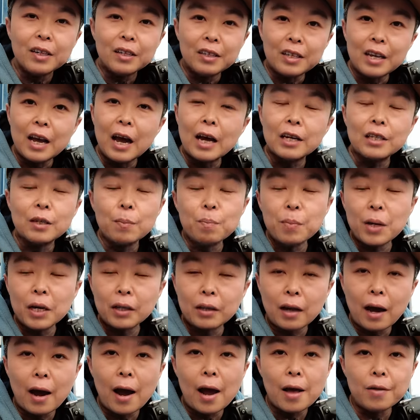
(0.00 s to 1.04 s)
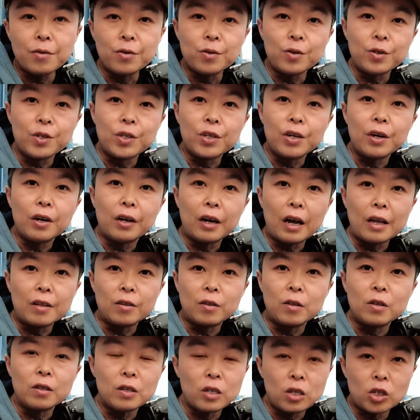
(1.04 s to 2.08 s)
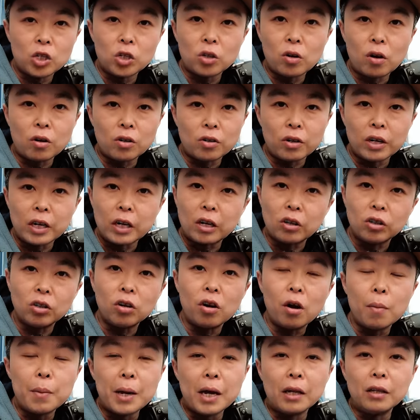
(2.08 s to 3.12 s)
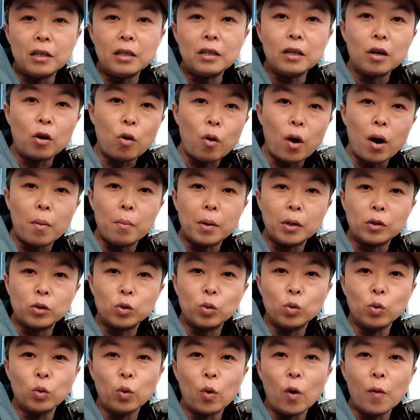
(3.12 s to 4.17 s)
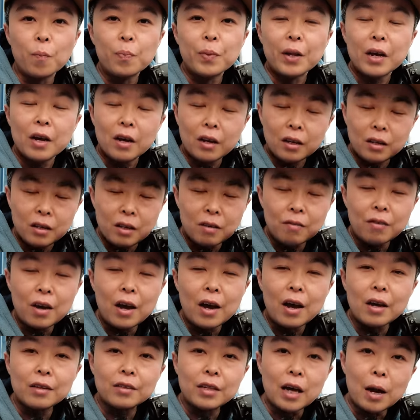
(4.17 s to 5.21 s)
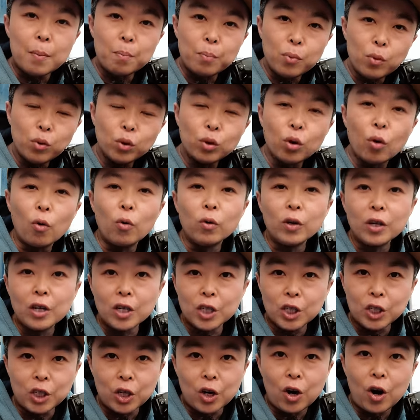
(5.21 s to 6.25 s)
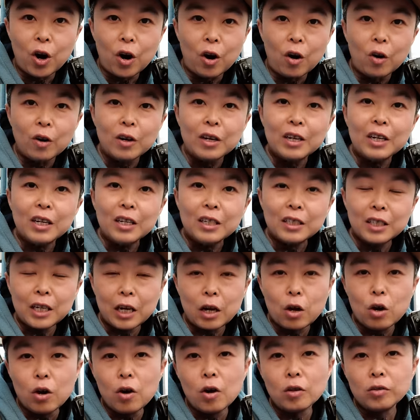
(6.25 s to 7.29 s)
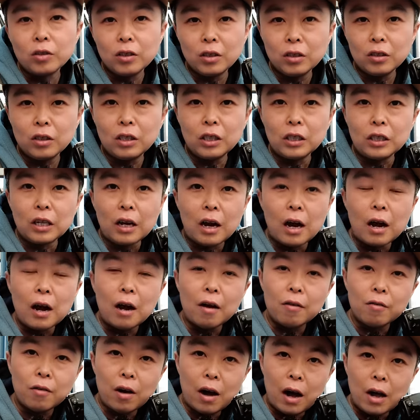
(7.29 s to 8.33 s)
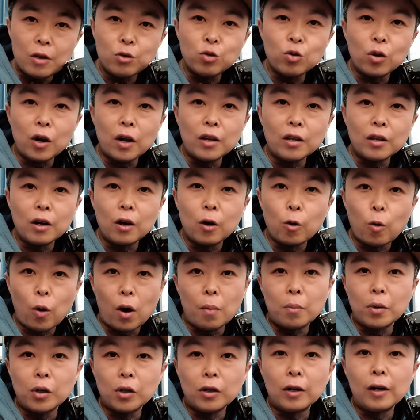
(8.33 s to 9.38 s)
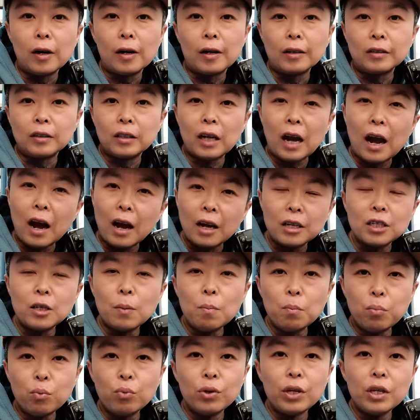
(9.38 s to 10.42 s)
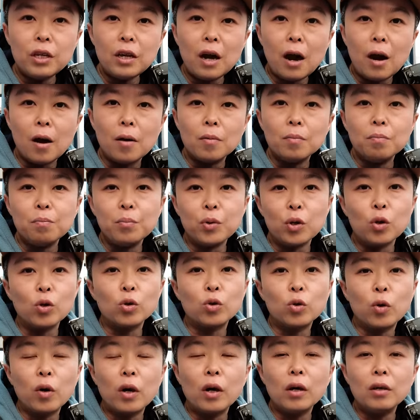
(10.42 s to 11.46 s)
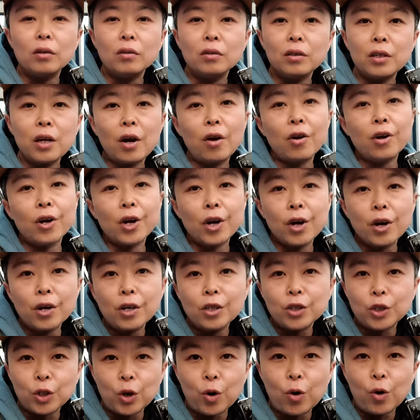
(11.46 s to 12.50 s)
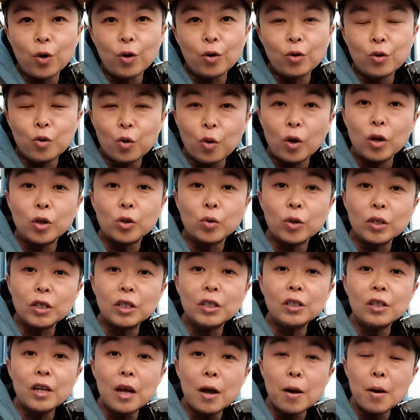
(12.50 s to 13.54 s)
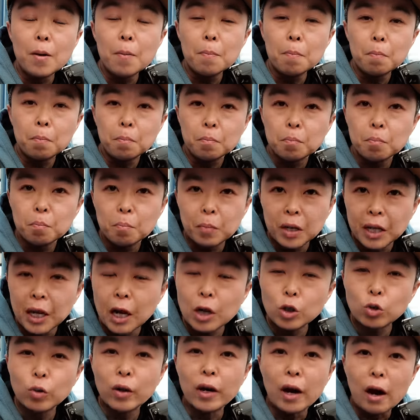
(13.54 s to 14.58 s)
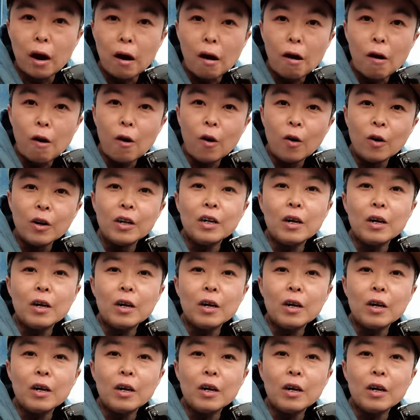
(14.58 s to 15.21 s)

您还真别太自信，给自己设置一个特别低的快门速度，因为在不同的时候，这个自己的安全的快门啊，它还真不一样。比如说，您要是喝了酒，或者说今天没太睡好，